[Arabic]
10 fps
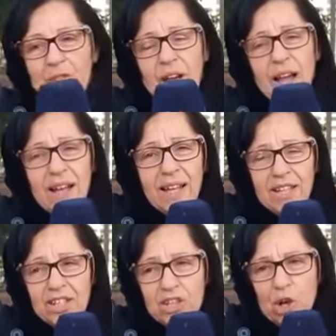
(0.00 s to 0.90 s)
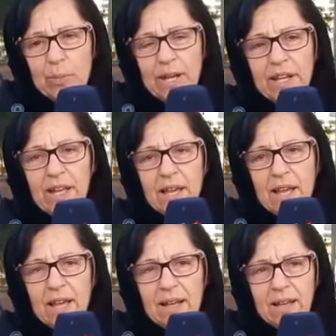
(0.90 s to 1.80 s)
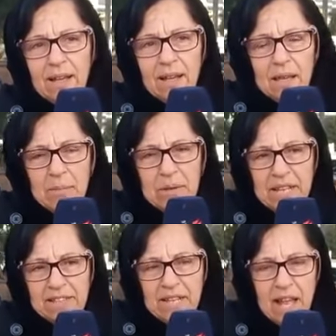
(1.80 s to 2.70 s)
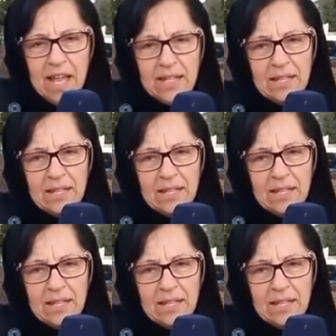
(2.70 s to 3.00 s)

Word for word: فانا غادي نجاوبك حنايا ملي خدينا هذا